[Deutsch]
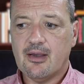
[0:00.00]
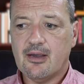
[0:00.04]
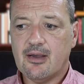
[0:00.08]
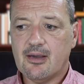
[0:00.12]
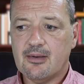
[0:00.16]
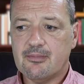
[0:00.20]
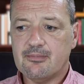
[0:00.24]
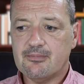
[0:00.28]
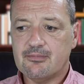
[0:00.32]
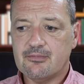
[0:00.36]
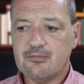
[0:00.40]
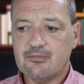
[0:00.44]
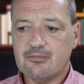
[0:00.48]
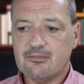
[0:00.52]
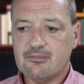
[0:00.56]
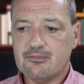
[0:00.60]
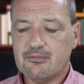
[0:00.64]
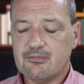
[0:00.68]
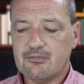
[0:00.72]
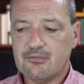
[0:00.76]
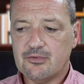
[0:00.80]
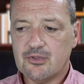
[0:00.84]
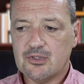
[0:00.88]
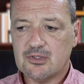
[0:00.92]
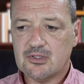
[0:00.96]

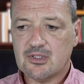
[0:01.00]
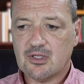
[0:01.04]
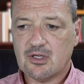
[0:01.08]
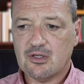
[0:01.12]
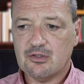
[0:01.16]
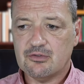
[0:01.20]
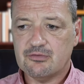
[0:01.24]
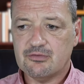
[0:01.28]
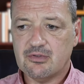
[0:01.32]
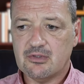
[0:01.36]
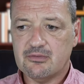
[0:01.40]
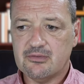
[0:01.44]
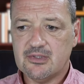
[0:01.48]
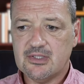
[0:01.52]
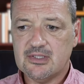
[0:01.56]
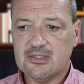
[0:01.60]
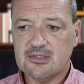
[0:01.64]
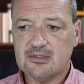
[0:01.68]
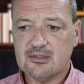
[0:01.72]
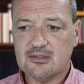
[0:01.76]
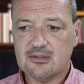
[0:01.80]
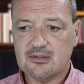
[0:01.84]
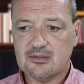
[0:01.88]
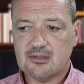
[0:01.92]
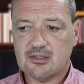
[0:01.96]
ähm, wird darauf
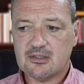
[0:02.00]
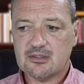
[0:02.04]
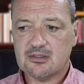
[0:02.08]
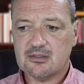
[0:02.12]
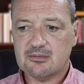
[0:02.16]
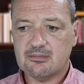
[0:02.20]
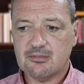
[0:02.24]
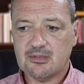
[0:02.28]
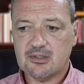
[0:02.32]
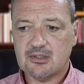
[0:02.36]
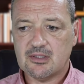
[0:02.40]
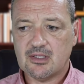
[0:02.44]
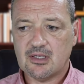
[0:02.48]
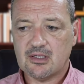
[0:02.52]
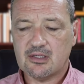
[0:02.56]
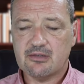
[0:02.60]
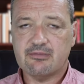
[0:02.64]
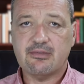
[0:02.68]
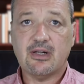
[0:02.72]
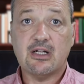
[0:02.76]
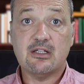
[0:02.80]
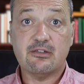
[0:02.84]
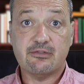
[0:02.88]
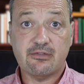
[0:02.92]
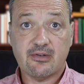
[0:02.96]
verwiesen, dass man da
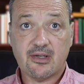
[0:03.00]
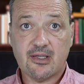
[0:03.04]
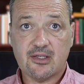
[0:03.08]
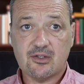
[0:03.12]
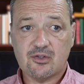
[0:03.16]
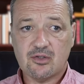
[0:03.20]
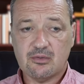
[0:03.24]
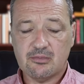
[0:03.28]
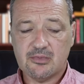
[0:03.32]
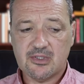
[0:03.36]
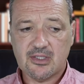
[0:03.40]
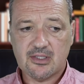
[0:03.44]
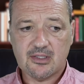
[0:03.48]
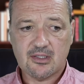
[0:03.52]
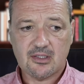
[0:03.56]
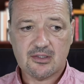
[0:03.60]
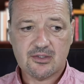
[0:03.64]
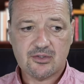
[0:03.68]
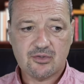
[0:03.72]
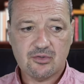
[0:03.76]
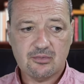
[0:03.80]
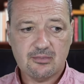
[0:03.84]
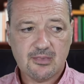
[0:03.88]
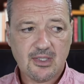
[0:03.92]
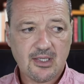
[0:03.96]
gewaltfreie
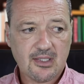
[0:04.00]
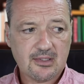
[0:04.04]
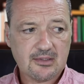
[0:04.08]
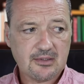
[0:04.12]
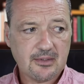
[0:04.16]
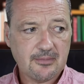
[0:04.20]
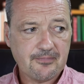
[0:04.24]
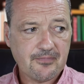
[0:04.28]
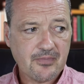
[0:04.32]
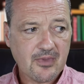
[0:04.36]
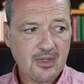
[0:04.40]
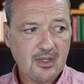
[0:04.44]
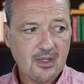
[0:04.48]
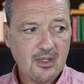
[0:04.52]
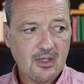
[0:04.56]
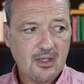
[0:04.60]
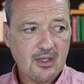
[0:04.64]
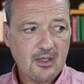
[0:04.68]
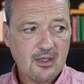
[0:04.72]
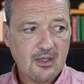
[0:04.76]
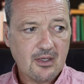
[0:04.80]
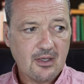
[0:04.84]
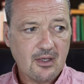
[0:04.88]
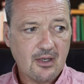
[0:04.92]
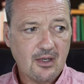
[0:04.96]
Kommunikation macht.
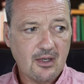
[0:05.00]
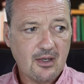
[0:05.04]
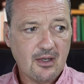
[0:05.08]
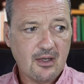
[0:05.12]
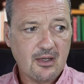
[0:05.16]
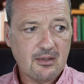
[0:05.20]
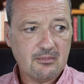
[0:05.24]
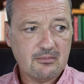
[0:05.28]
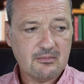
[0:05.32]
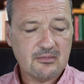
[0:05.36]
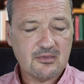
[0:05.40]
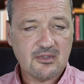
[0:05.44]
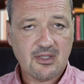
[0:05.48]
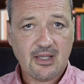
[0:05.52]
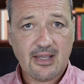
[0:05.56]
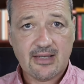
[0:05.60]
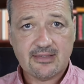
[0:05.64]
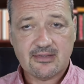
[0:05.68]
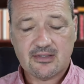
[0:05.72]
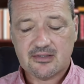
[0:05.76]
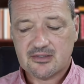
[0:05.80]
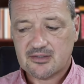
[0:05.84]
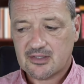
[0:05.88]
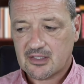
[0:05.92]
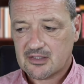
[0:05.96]
Ähm, da
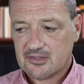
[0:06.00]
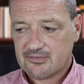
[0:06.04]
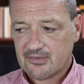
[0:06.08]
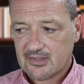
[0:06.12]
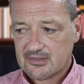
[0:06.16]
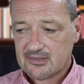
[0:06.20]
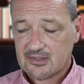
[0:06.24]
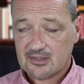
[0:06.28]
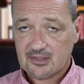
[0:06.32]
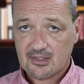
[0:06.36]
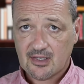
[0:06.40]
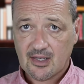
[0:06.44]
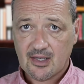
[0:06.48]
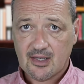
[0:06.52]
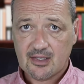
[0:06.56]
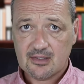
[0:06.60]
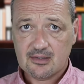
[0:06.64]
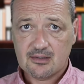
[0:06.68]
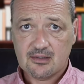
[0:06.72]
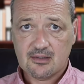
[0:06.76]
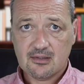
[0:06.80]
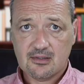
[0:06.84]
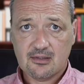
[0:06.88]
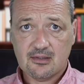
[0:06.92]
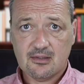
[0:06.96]
ich das seit 20
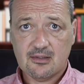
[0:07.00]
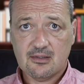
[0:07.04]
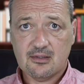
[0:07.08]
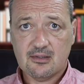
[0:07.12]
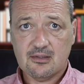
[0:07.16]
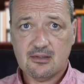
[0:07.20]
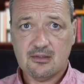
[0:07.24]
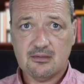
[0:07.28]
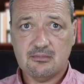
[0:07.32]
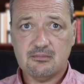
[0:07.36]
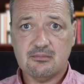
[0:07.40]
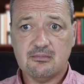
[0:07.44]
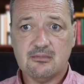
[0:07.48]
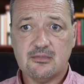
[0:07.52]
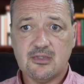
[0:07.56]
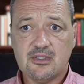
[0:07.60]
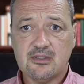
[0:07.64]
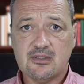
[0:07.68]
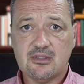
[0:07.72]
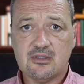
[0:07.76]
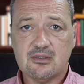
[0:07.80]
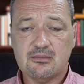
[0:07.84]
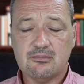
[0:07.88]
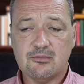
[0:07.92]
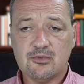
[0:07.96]
Jahren ähm,
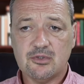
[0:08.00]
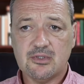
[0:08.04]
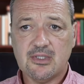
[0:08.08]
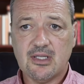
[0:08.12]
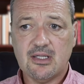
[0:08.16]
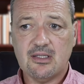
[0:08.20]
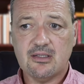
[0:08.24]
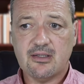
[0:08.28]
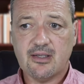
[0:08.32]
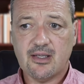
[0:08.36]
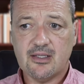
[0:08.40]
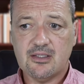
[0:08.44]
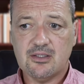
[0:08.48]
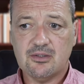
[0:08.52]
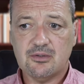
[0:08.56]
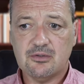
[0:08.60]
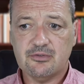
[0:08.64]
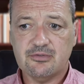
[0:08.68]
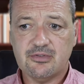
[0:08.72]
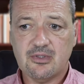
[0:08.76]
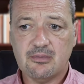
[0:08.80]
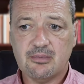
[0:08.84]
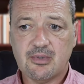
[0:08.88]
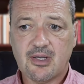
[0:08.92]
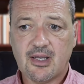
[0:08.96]
dieses Modell kenne
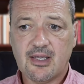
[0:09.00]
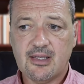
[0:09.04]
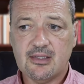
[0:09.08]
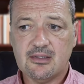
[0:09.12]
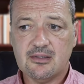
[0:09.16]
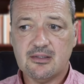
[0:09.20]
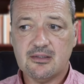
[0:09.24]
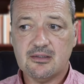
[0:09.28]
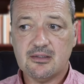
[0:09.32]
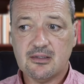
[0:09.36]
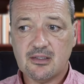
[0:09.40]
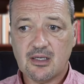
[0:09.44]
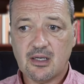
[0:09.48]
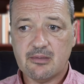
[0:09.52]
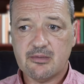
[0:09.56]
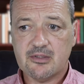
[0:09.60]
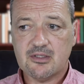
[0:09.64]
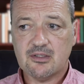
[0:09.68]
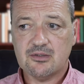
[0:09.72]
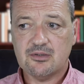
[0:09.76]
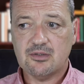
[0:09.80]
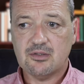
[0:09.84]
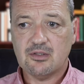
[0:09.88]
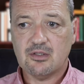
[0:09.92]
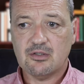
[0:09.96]
und verbreite, habe
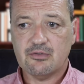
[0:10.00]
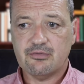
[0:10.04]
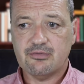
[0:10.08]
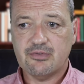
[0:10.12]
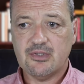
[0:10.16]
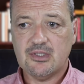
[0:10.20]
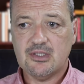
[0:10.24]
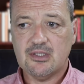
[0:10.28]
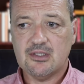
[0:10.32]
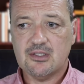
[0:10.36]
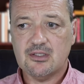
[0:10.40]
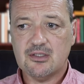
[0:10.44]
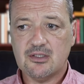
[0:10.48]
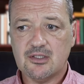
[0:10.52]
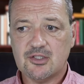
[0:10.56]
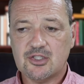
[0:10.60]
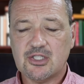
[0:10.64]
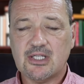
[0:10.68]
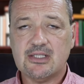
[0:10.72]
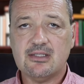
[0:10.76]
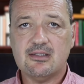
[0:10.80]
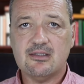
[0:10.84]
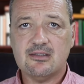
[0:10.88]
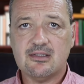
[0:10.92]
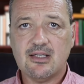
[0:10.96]
ich natürlich auch viele
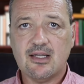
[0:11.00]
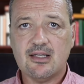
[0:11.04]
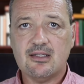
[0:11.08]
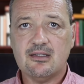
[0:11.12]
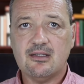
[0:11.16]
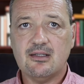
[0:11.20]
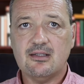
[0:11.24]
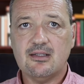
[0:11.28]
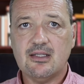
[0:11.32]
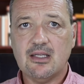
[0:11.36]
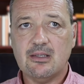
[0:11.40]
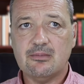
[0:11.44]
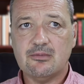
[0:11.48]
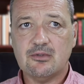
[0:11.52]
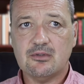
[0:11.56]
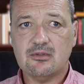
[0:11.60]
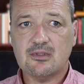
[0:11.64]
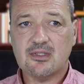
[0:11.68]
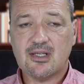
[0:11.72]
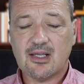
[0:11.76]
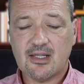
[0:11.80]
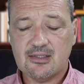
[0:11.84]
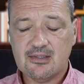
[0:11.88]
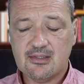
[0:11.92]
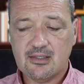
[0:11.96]
Schattenseiten erlebt
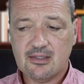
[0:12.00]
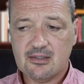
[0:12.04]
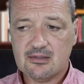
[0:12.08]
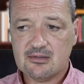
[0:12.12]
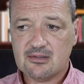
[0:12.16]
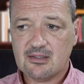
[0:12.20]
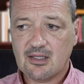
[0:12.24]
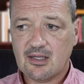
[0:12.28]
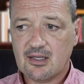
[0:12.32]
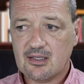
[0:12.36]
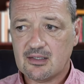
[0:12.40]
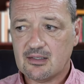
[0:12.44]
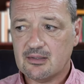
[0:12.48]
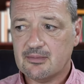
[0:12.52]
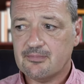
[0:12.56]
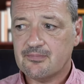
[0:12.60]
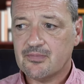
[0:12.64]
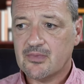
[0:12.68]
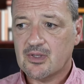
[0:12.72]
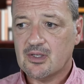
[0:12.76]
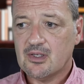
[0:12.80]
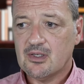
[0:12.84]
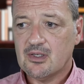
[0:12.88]
und kann Ihnen sagen,